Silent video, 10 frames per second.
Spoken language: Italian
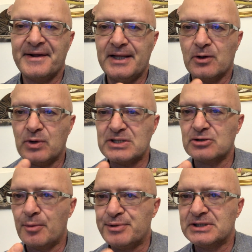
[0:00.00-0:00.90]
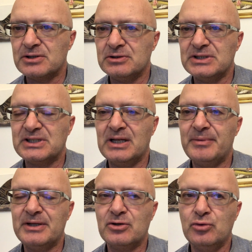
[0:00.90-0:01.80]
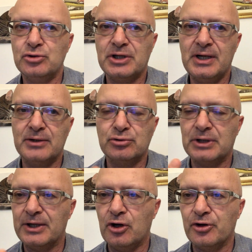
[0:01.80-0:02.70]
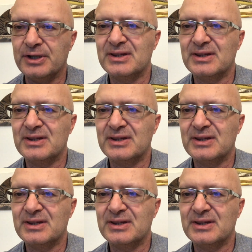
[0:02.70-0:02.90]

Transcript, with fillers: E questo può essere un insegnamento utile a tutte le donne.